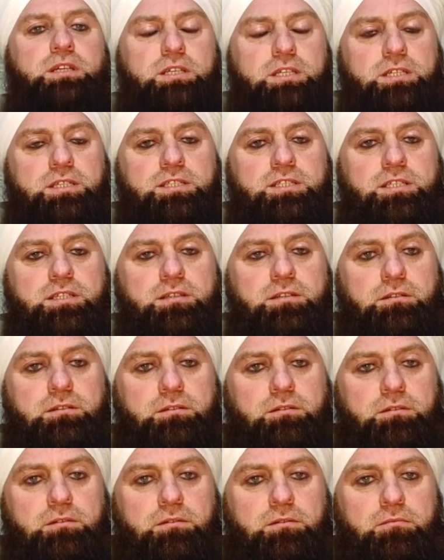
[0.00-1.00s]
krizin,
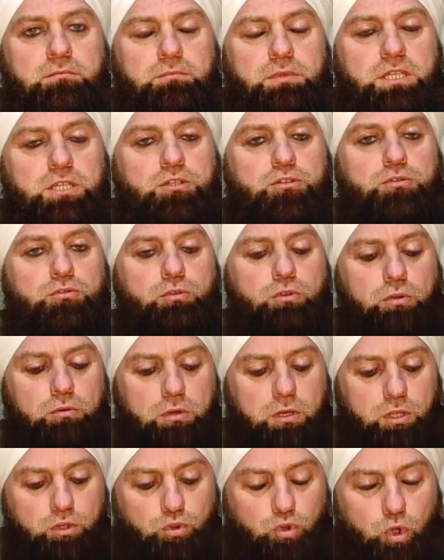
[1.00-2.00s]
bir
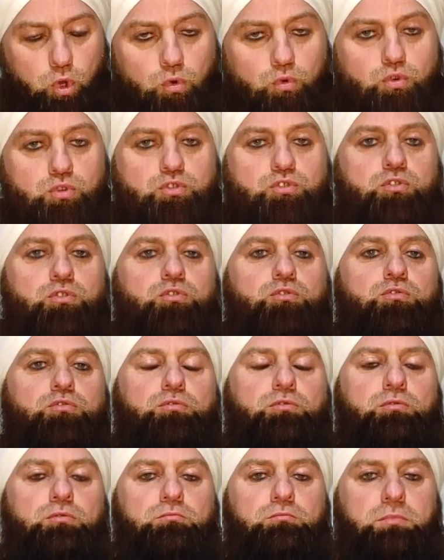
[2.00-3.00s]
e,
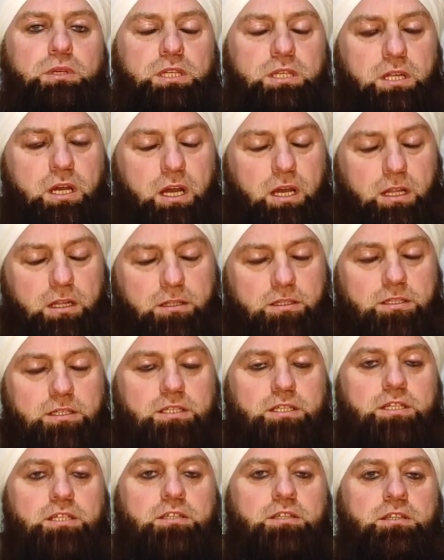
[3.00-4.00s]
dövizin, bir
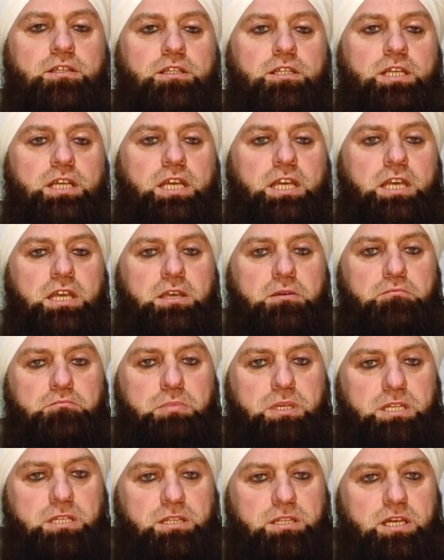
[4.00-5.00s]
altının
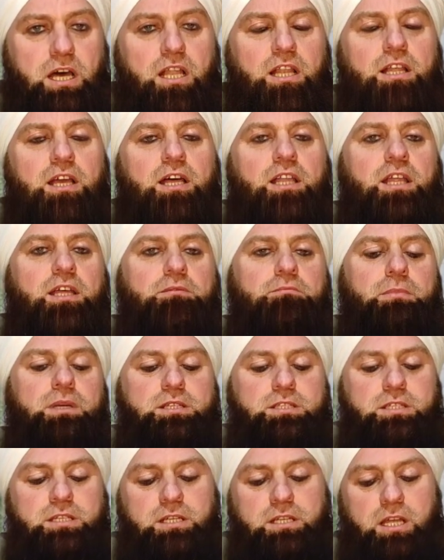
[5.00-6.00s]
bir
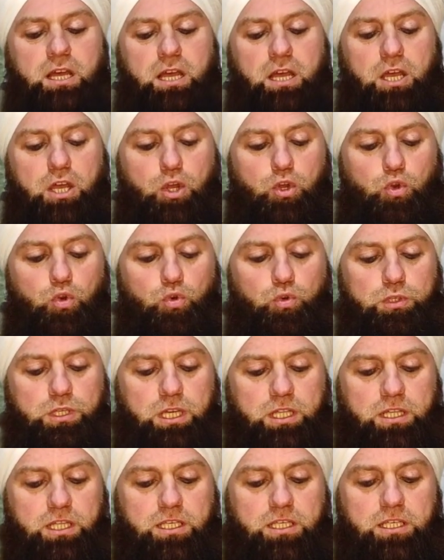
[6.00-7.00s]
dalgalanmasıyla
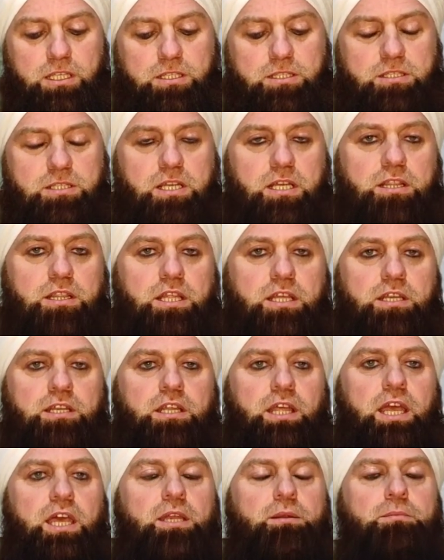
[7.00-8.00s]
ülkedeki
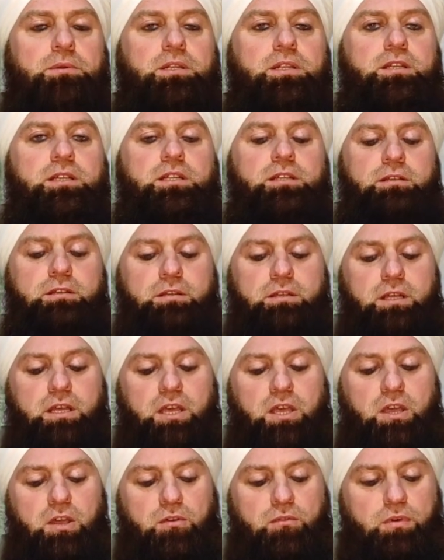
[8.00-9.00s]
insanların her birinin
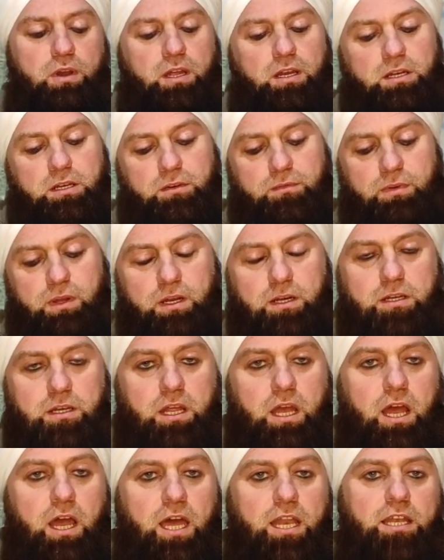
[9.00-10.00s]
farklı farklı
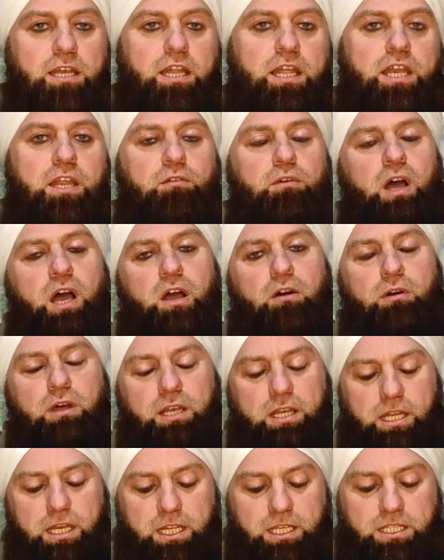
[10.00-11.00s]
hallere ve
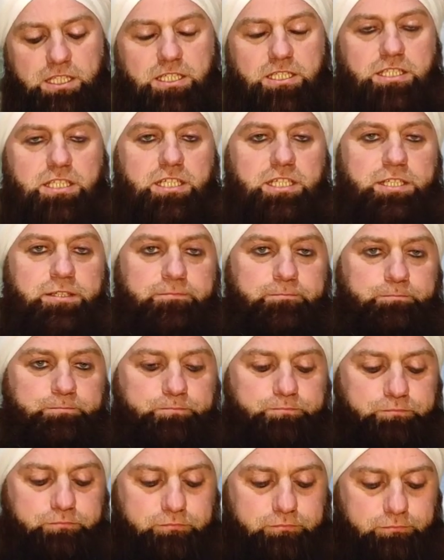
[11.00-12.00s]
ahvallere girdiğini
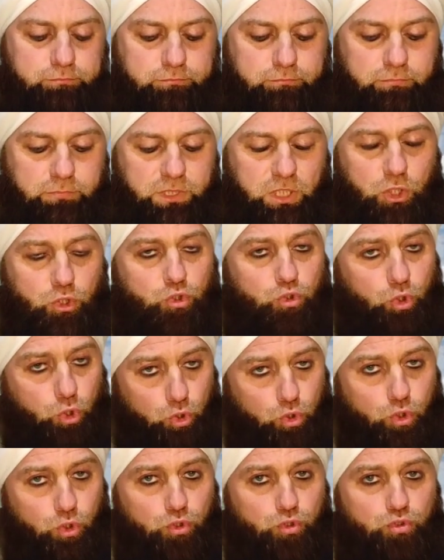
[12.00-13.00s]

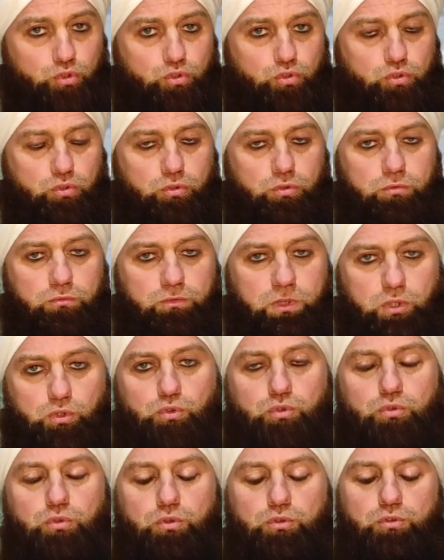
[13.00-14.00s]
görüyoruz ve
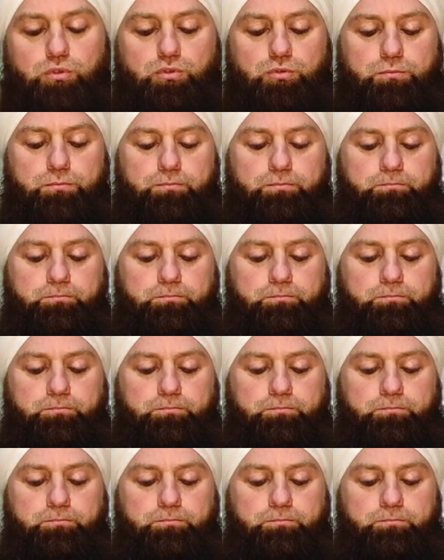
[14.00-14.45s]
duyuyoruz.